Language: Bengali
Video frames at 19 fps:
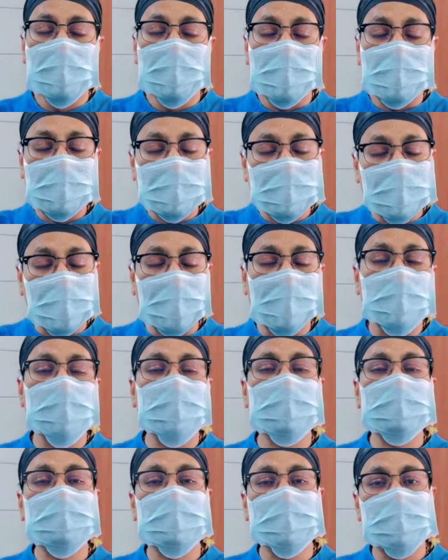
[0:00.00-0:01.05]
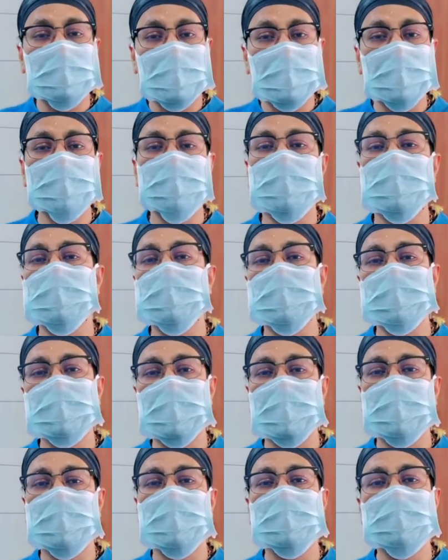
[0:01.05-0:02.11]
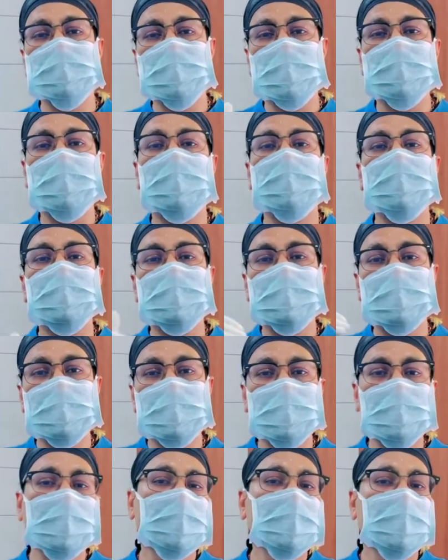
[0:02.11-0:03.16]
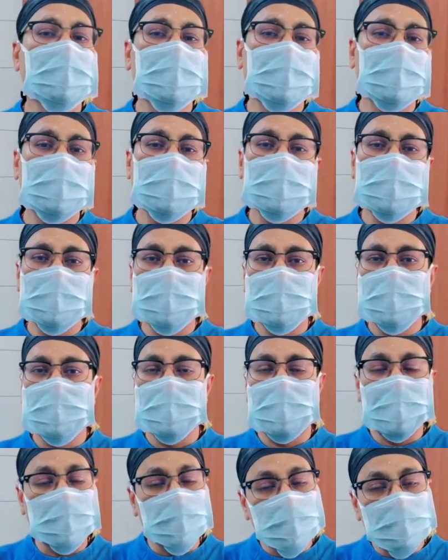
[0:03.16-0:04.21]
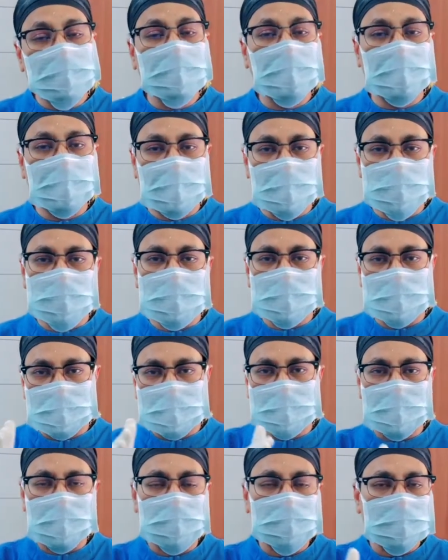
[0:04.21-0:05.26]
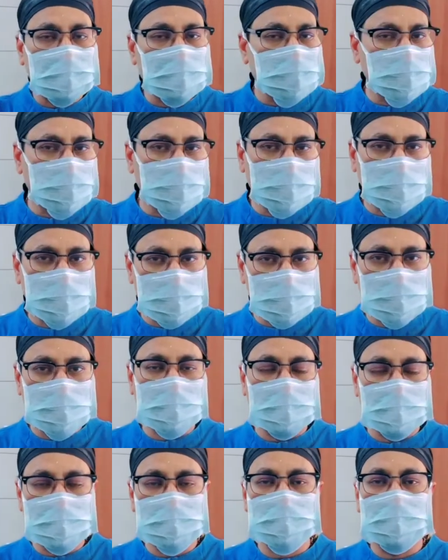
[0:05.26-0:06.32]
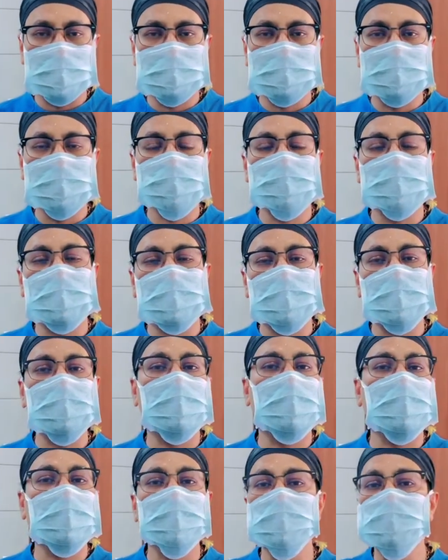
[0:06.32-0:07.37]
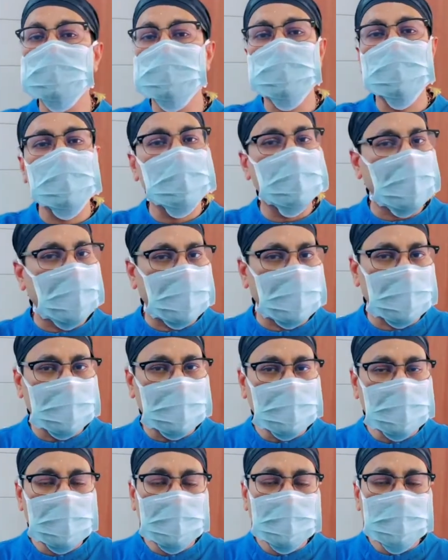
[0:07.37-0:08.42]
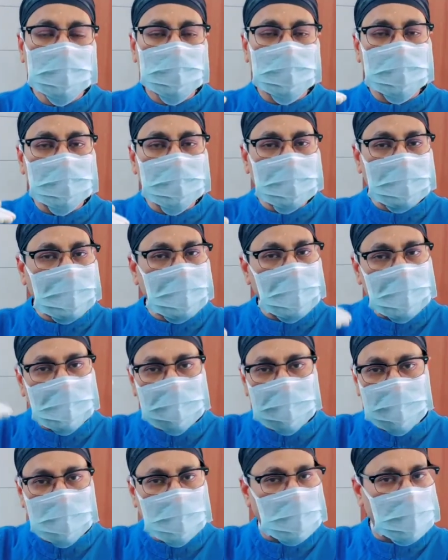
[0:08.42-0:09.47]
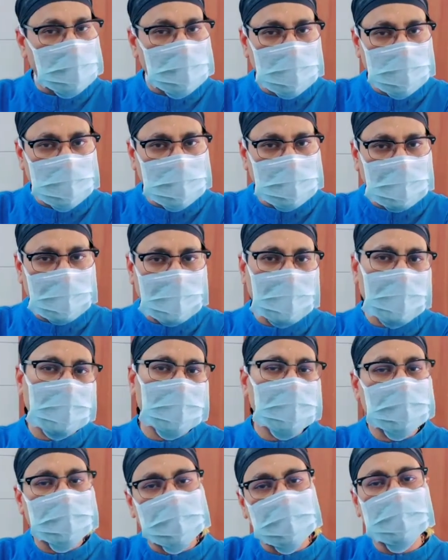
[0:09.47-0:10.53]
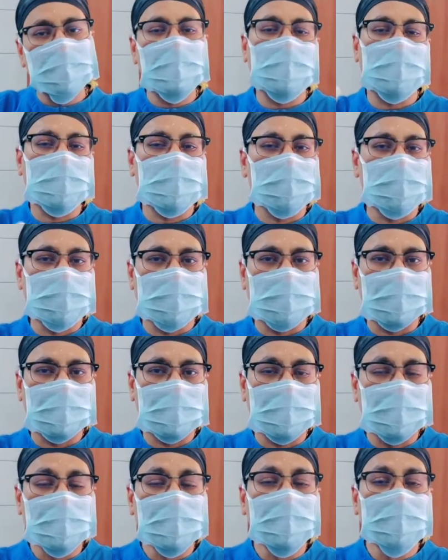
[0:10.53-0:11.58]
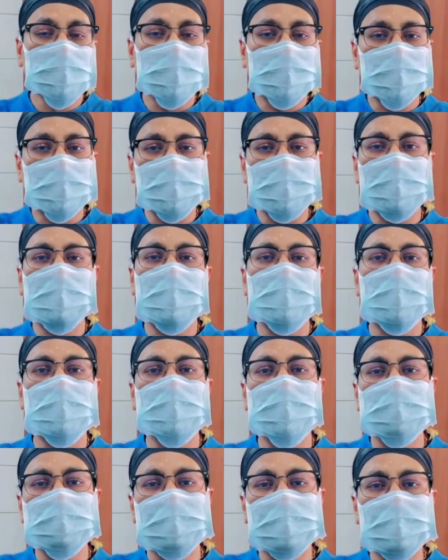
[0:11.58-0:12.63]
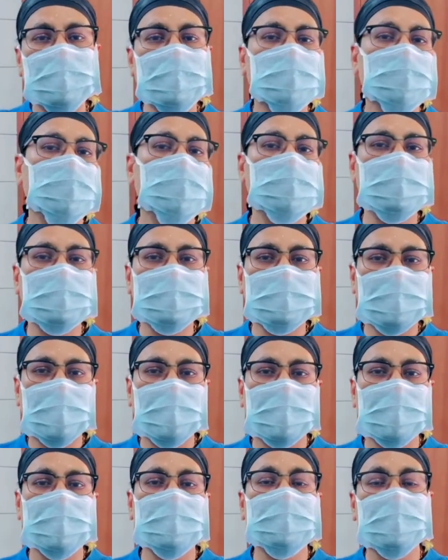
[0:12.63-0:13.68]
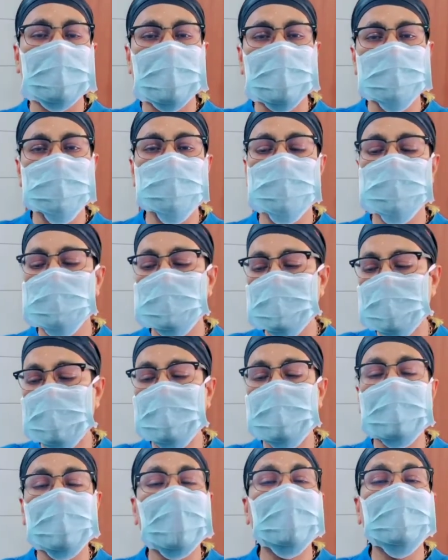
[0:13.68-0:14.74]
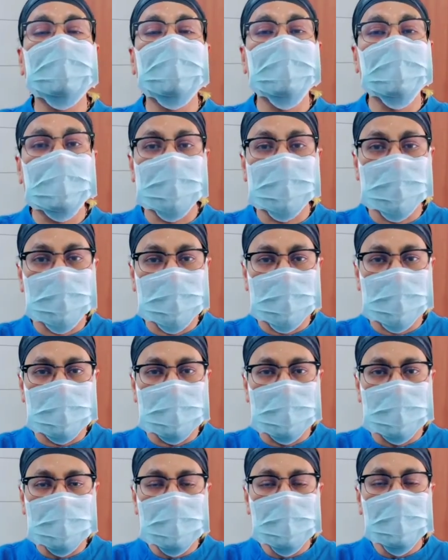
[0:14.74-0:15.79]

আর এই গাইনোকোমেস্ট্রি মেনলি প্রবলেম কেন হয় যখন আমাদের অ্যাডোলিসেন্ট এজ হয় মানে বারো থেকে চোদ্দ বছর বয়স হয় সেই সময় হরমোনস গুলো বাড়ে তো মেল হরমোনও বাড়ে আবার ফিমেল হরমোনও বাড়ে তো ফিমেল হরমোন যে ইস্ট্রোজেন থাকে তার জন্যই এই গ্ল্যান্ডটা ডেভেলপ হয়